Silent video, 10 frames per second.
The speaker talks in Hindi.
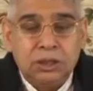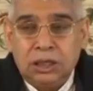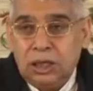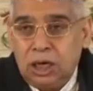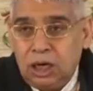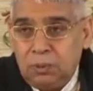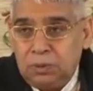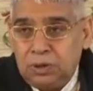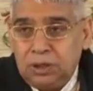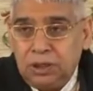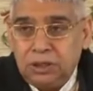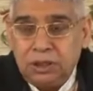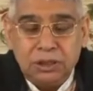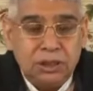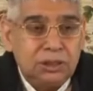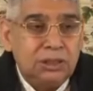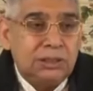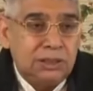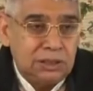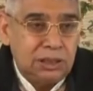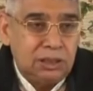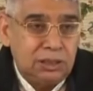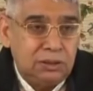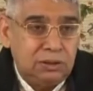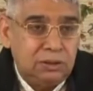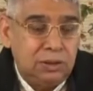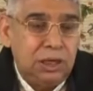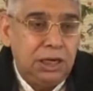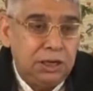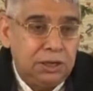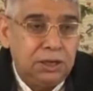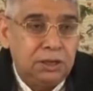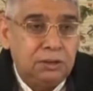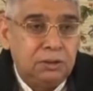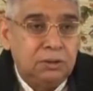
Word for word: चाहे आपकी कितनी अच्छी संतान है नेक है